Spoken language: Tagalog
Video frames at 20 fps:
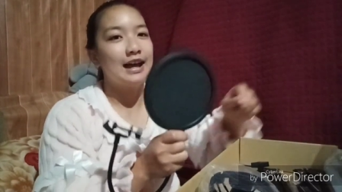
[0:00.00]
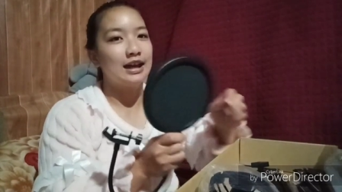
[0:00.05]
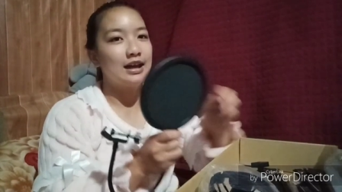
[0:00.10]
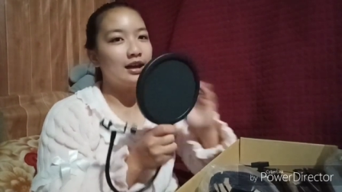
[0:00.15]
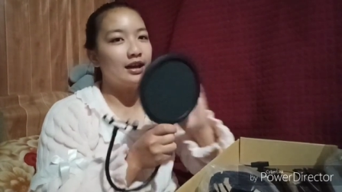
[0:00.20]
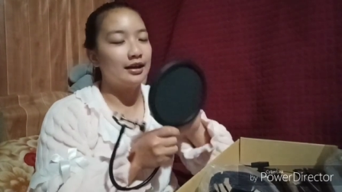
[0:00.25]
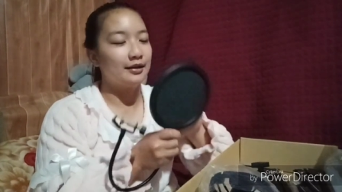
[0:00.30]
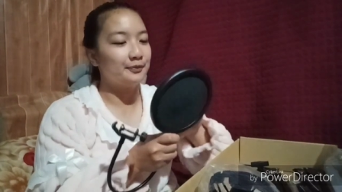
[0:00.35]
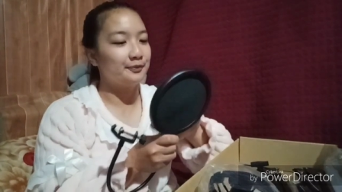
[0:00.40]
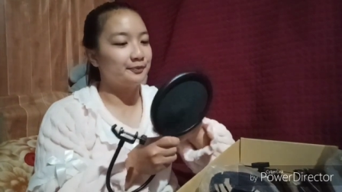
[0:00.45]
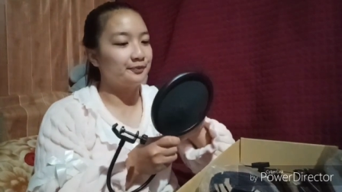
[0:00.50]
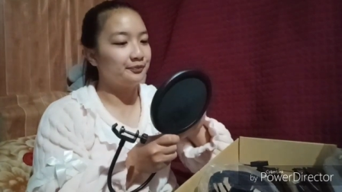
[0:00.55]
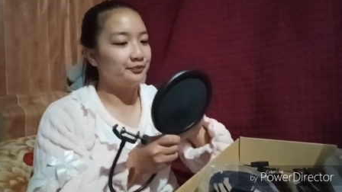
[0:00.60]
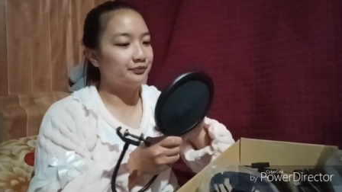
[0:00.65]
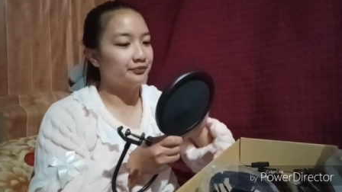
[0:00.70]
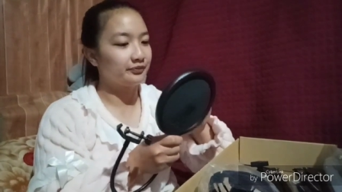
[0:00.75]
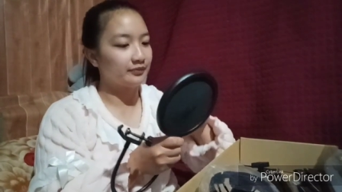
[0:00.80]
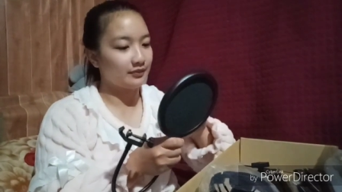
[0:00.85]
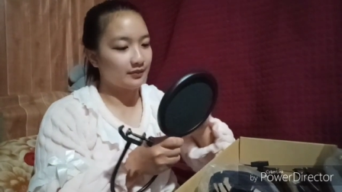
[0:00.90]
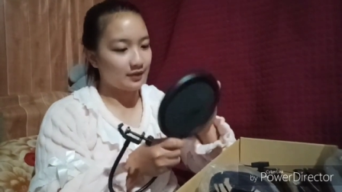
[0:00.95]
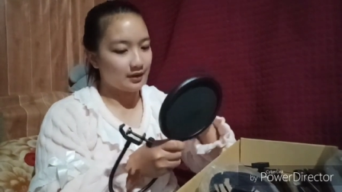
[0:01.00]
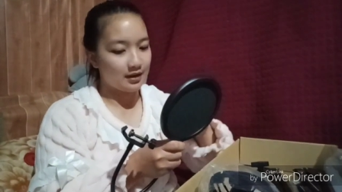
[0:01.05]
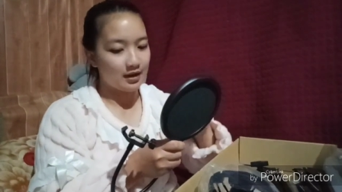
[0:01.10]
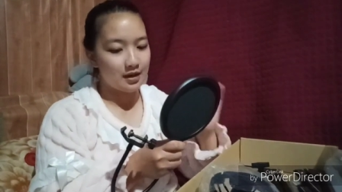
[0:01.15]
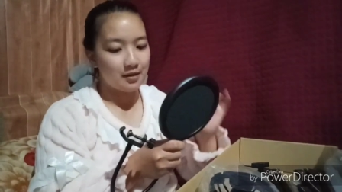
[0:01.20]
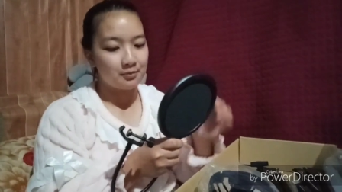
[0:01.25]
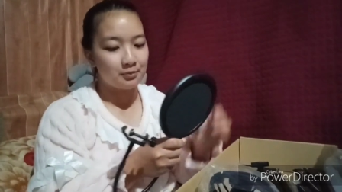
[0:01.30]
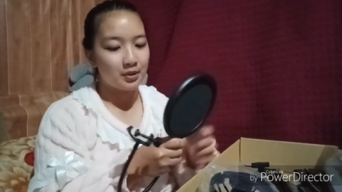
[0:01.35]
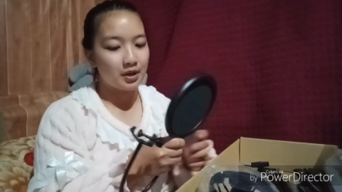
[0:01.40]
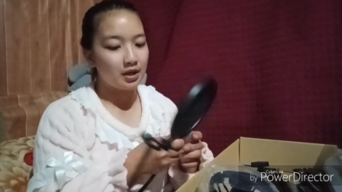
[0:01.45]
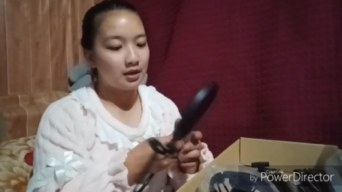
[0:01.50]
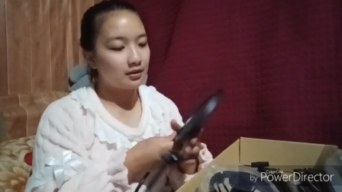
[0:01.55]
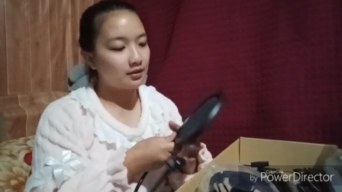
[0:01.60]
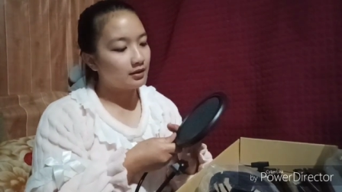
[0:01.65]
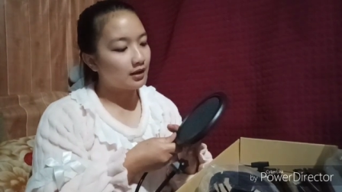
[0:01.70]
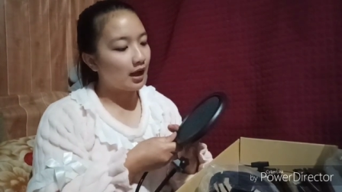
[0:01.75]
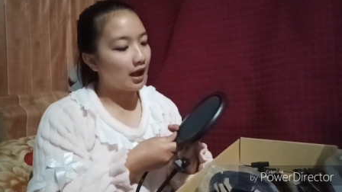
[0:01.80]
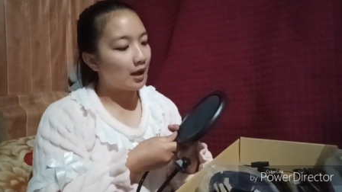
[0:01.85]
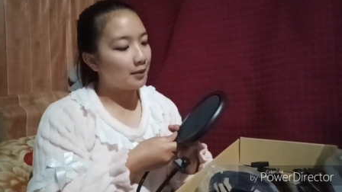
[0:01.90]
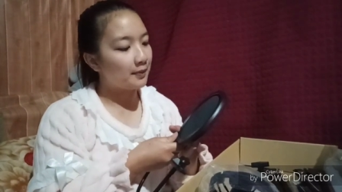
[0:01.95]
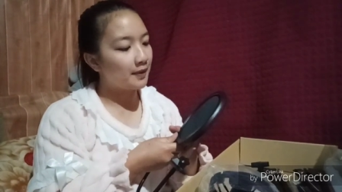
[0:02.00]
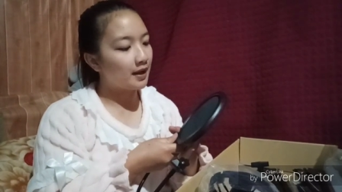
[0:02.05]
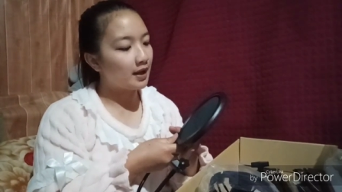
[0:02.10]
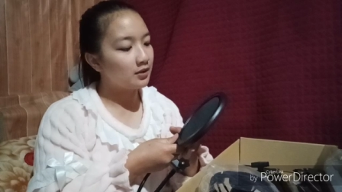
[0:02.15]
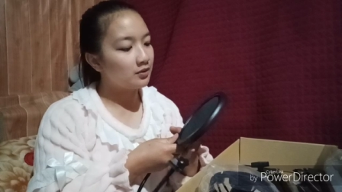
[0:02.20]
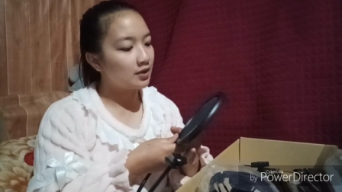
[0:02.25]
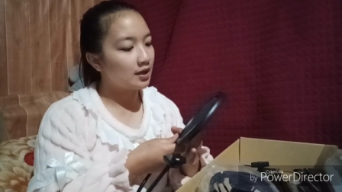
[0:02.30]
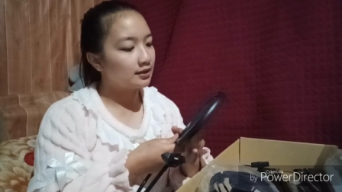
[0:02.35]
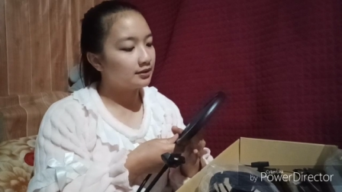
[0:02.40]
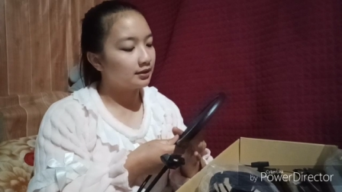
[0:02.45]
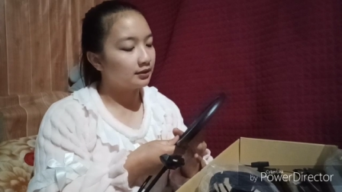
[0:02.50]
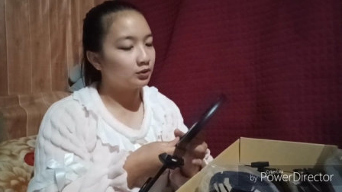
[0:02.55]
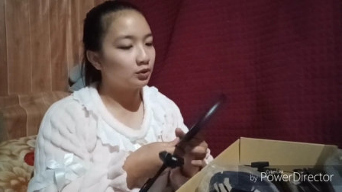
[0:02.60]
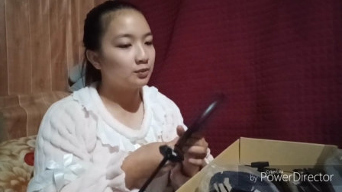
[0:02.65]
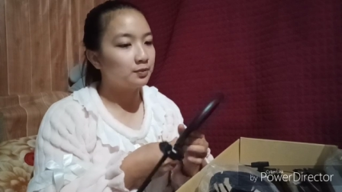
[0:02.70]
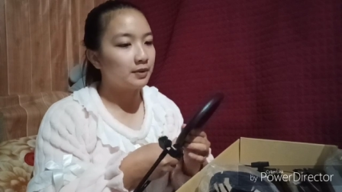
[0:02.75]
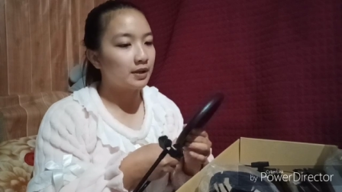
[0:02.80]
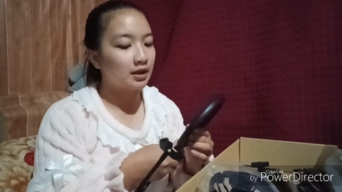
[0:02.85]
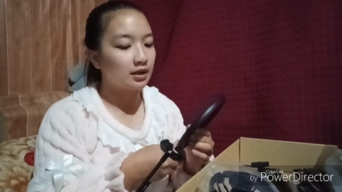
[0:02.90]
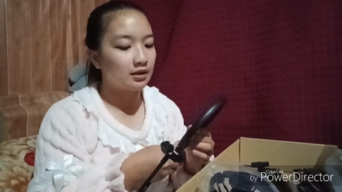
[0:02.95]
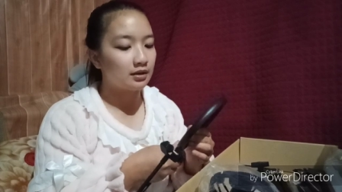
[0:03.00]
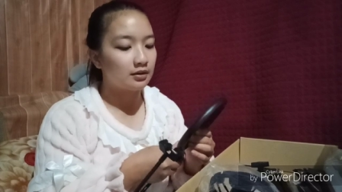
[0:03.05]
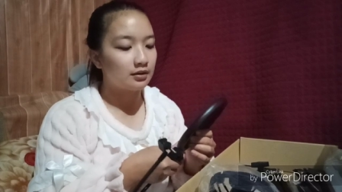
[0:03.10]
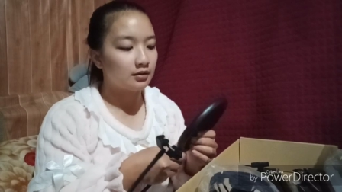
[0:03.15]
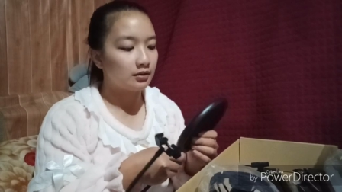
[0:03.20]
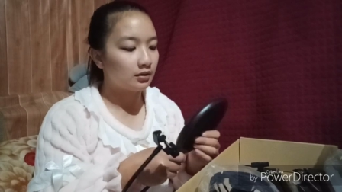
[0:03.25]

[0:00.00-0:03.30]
Ayan. Pang, pang ano ata to? Pang